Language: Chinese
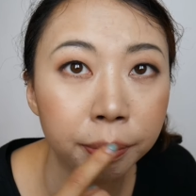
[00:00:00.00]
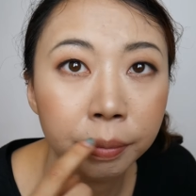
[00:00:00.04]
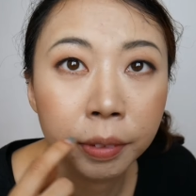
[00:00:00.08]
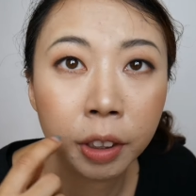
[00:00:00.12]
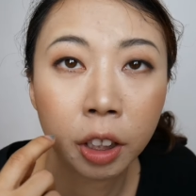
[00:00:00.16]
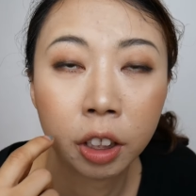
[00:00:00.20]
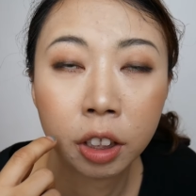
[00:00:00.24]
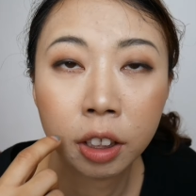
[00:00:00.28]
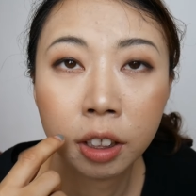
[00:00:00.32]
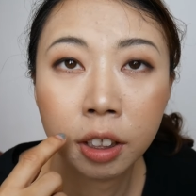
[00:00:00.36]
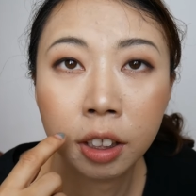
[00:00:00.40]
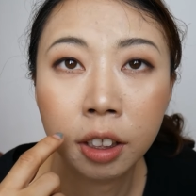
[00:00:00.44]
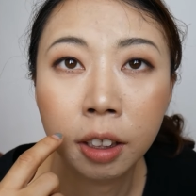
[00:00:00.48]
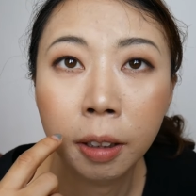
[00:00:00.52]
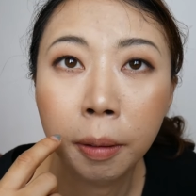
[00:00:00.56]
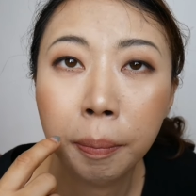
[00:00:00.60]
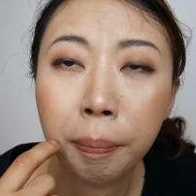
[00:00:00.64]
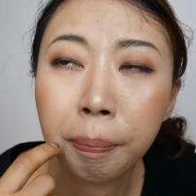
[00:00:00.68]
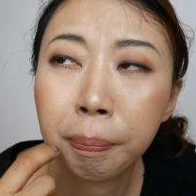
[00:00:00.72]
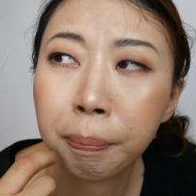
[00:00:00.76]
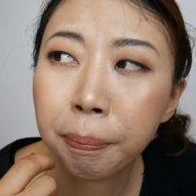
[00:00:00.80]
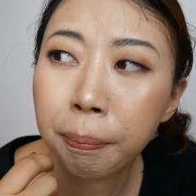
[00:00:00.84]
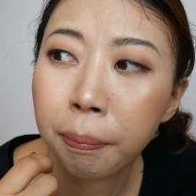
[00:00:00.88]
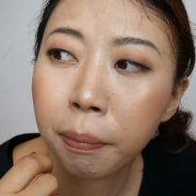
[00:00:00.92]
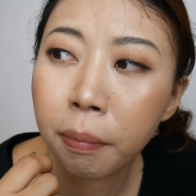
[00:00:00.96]
要细。
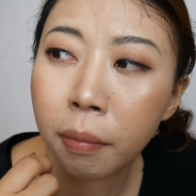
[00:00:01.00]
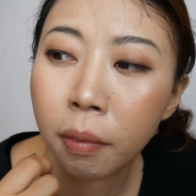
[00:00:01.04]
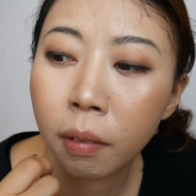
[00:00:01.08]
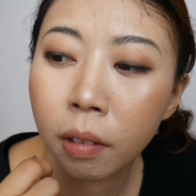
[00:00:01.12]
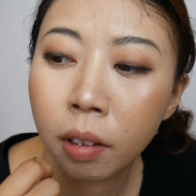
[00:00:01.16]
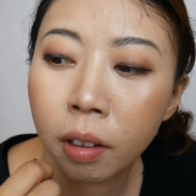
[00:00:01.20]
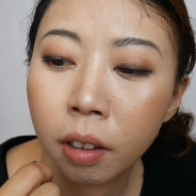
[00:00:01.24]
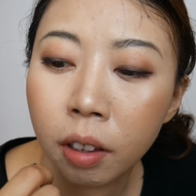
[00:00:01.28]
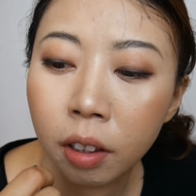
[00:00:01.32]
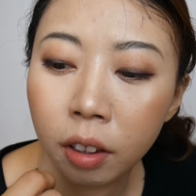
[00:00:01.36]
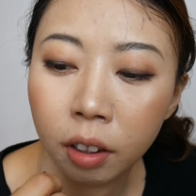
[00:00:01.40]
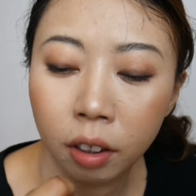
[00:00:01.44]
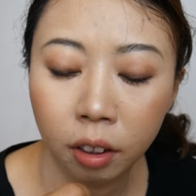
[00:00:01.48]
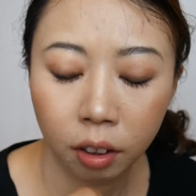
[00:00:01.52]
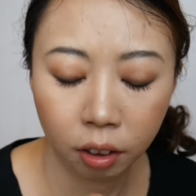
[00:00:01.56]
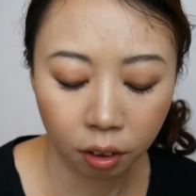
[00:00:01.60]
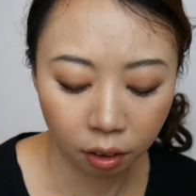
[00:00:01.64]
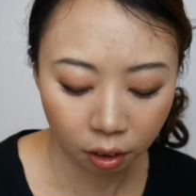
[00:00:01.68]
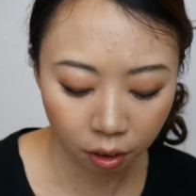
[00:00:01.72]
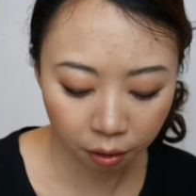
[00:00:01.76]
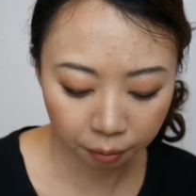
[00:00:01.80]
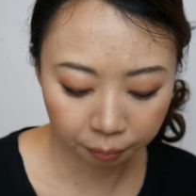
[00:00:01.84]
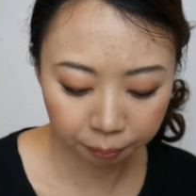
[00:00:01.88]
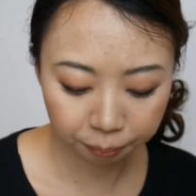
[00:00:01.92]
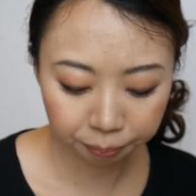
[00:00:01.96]

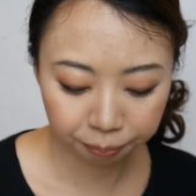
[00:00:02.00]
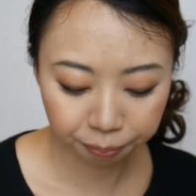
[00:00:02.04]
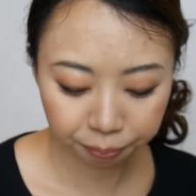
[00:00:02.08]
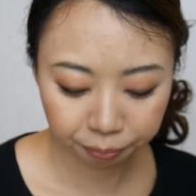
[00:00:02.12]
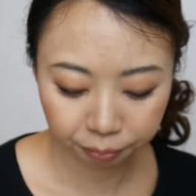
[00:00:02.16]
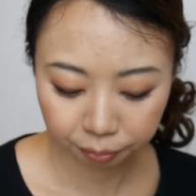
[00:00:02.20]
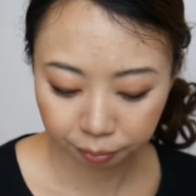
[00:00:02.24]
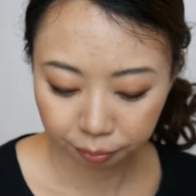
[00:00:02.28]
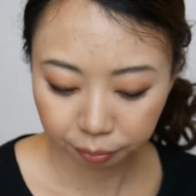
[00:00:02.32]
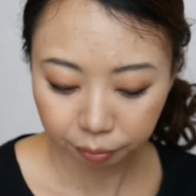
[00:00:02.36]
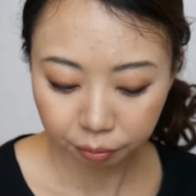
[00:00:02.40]
嗯，